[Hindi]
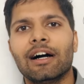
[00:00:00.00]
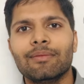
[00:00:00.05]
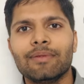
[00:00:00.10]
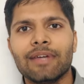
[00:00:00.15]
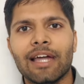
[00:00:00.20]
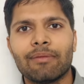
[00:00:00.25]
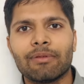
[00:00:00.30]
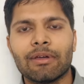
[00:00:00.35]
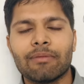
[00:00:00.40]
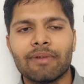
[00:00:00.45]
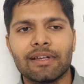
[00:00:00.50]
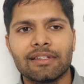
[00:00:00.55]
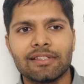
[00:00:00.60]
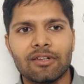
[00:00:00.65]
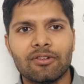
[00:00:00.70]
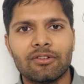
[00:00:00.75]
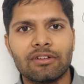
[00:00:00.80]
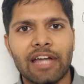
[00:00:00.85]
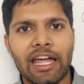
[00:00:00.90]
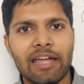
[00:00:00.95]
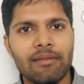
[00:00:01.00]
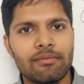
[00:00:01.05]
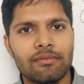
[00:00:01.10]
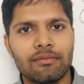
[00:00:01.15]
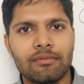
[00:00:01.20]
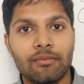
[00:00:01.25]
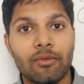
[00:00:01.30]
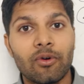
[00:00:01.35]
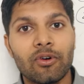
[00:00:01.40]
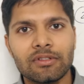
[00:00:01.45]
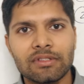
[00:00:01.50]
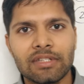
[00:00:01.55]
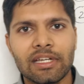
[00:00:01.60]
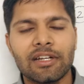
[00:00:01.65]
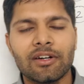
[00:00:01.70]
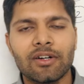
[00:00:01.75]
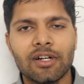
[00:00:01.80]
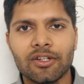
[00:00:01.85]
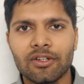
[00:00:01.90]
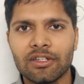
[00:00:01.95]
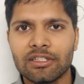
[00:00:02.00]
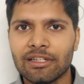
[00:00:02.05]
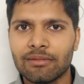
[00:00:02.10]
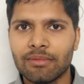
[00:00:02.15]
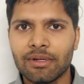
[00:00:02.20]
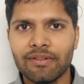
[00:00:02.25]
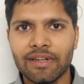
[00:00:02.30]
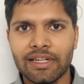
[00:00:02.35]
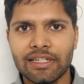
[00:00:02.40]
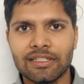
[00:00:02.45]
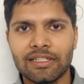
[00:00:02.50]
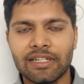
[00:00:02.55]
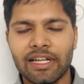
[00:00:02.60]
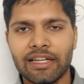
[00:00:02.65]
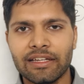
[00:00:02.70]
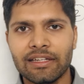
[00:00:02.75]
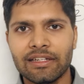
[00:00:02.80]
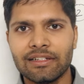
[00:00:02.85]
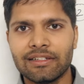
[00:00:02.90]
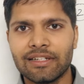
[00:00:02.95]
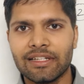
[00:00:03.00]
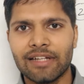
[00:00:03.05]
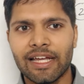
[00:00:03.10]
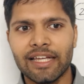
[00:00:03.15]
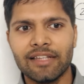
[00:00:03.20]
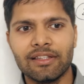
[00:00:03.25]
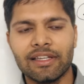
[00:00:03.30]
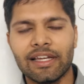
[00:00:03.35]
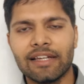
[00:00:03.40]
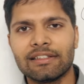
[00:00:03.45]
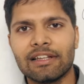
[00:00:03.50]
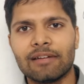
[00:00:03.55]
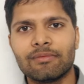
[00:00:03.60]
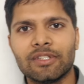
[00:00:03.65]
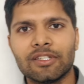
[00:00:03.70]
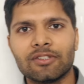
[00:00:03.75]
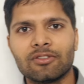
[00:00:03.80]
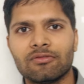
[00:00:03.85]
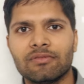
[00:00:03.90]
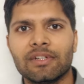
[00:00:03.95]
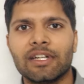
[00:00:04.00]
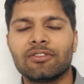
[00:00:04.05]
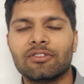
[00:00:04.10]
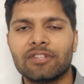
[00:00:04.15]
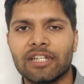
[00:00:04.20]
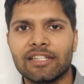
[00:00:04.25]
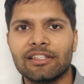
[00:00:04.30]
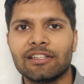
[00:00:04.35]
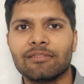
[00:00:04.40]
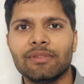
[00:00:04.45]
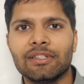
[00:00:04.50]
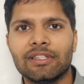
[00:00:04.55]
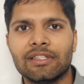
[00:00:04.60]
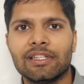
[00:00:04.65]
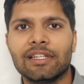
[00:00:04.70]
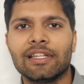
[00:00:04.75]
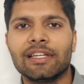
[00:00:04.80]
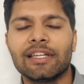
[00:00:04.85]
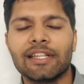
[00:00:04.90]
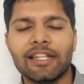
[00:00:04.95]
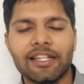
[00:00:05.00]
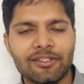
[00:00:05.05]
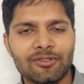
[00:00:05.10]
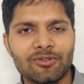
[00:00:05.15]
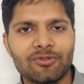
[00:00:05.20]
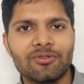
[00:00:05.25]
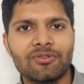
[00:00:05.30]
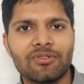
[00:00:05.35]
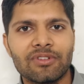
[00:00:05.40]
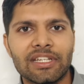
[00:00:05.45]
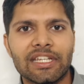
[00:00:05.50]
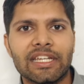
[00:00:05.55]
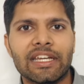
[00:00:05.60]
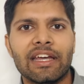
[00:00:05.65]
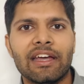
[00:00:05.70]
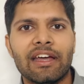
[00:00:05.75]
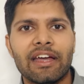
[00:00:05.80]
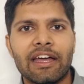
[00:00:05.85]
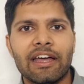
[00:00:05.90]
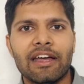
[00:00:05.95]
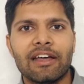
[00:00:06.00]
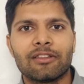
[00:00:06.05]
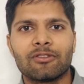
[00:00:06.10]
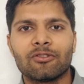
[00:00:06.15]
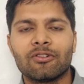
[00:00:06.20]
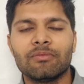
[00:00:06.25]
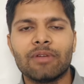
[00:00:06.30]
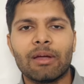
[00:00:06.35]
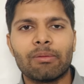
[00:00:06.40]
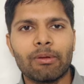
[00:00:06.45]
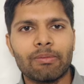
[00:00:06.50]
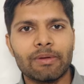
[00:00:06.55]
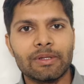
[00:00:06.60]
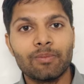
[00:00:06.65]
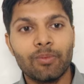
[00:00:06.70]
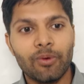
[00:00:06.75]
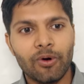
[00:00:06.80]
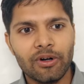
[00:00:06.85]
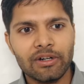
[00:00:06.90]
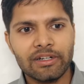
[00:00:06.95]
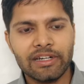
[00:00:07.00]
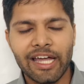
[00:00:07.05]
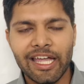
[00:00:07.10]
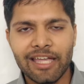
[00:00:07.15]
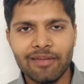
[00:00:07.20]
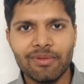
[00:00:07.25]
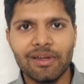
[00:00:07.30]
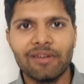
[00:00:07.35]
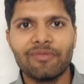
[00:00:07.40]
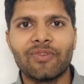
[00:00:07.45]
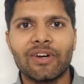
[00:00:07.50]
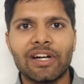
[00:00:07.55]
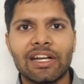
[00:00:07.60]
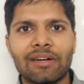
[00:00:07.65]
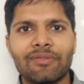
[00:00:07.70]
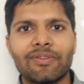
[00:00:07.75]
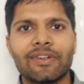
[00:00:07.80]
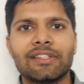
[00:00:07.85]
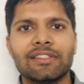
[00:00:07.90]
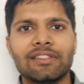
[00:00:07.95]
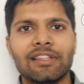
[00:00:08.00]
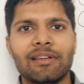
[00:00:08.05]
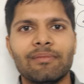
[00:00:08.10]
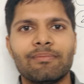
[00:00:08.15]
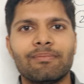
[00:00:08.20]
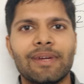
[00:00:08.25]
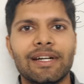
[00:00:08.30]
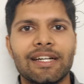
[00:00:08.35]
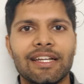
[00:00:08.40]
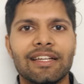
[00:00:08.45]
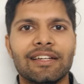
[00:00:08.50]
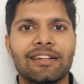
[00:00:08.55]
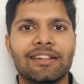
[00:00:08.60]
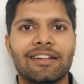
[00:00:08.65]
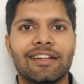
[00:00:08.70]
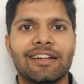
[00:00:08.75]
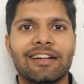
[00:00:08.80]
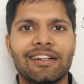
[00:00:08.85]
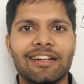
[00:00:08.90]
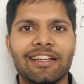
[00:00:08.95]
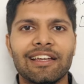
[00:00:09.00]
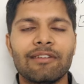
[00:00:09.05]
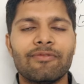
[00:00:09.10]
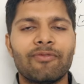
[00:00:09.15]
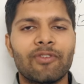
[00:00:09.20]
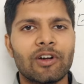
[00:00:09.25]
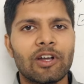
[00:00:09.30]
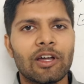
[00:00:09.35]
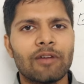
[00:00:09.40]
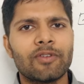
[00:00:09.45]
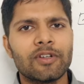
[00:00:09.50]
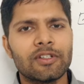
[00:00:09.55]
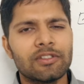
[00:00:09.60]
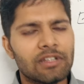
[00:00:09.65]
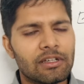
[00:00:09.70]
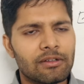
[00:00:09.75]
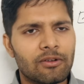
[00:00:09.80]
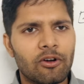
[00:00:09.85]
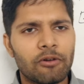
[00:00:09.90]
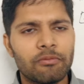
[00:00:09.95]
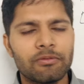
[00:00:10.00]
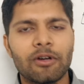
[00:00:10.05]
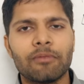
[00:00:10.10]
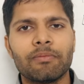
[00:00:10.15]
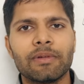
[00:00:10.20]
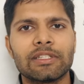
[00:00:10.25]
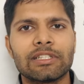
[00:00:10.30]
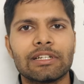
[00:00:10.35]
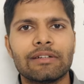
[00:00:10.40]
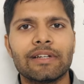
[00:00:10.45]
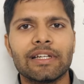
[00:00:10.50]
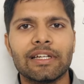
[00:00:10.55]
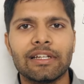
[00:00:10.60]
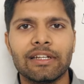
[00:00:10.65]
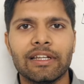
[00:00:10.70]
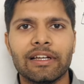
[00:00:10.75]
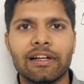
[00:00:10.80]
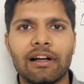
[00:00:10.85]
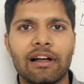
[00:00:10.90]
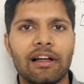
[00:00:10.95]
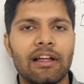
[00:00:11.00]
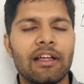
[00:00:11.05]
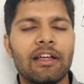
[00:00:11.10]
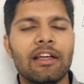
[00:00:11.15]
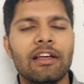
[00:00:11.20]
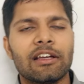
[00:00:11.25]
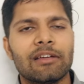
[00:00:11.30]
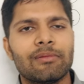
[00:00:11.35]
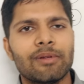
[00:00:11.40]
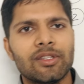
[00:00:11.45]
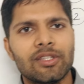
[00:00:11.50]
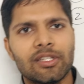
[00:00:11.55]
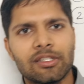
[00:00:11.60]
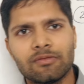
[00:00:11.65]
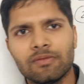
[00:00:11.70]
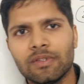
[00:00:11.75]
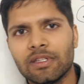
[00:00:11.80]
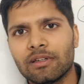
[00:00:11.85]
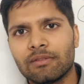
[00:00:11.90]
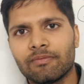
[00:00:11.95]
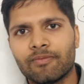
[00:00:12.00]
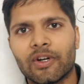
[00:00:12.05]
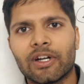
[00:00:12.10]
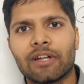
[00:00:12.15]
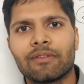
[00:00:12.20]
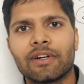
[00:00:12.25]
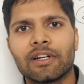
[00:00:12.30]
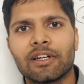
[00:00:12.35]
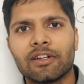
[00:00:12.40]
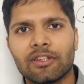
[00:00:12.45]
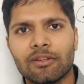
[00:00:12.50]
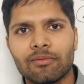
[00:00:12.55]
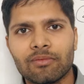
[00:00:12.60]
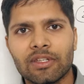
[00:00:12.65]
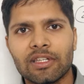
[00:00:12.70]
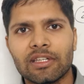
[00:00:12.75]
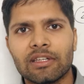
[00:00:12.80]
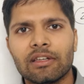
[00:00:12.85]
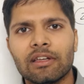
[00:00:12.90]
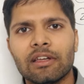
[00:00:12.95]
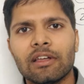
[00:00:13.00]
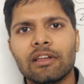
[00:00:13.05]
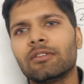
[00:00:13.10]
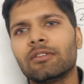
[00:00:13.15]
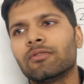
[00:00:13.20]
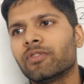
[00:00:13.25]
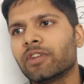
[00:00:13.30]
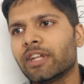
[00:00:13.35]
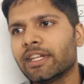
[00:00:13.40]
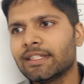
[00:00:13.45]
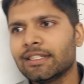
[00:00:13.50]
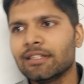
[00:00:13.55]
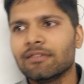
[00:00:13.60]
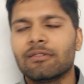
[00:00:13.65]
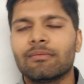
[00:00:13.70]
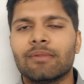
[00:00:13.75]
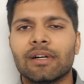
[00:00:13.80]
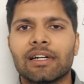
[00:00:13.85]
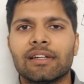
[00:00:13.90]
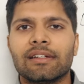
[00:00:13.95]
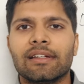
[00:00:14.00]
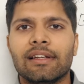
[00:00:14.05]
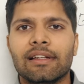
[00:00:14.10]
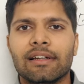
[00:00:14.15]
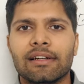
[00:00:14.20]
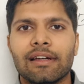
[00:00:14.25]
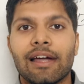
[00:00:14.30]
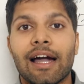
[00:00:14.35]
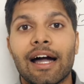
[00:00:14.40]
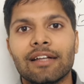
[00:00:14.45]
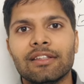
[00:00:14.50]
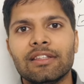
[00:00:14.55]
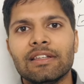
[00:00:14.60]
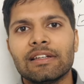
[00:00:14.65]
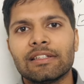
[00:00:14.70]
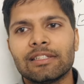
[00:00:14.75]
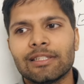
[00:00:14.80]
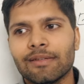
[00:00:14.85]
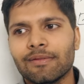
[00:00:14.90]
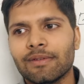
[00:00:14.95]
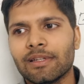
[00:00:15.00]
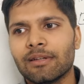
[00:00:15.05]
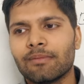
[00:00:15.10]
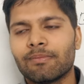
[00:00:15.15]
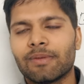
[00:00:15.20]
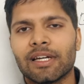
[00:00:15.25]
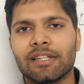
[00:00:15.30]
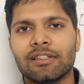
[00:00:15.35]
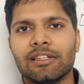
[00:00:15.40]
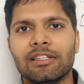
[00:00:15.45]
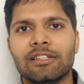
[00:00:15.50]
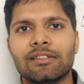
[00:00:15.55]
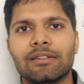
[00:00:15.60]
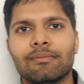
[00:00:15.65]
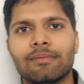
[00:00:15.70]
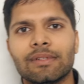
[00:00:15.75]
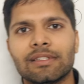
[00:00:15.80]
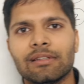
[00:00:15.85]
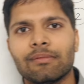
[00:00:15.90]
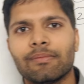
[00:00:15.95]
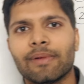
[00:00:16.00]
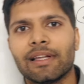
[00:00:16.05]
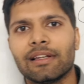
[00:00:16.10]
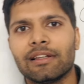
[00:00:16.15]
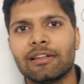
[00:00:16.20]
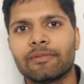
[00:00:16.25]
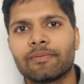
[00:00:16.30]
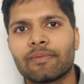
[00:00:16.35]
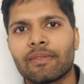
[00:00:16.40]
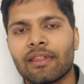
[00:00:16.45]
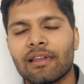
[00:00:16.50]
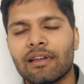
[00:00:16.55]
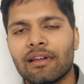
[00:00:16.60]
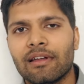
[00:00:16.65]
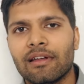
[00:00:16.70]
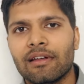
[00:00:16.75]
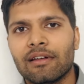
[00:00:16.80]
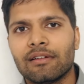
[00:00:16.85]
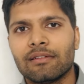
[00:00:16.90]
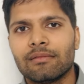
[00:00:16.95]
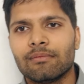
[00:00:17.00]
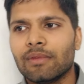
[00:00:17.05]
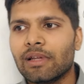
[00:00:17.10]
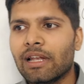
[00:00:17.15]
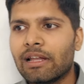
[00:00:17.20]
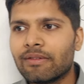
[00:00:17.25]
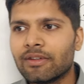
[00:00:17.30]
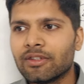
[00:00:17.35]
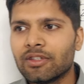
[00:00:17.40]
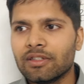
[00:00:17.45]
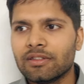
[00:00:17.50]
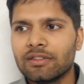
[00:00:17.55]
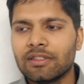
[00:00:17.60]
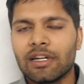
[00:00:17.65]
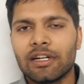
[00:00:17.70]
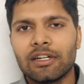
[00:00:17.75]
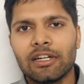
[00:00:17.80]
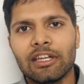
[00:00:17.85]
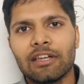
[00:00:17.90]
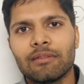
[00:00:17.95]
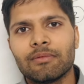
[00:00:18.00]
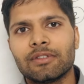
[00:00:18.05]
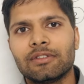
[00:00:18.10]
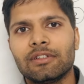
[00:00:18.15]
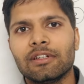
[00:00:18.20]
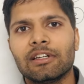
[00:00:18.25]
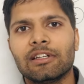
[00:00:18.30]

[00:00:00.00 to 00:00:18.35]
अभी आपके पास देखो टाइम बहुत सारा होगा कि समर वेकेशन आएगी नाइन्थ के एग्जाम जस्ट हुए हैं तो टेंथ अभी धीरे धीरे शुरू होगी तो अभी आपके पास बहुत टाइम है फटाफट से बैटिंग करने का ठीक है फटाफट से टॉपिक्स कवर करने का कि भाई दसवीं फटाफट खत्म की फिर एच सी वर्मा करने लग गए आधी एच सी भी निपटा दी दिसंबर से पहले इलेवंथ एन सी आर टी केमिस्ट्री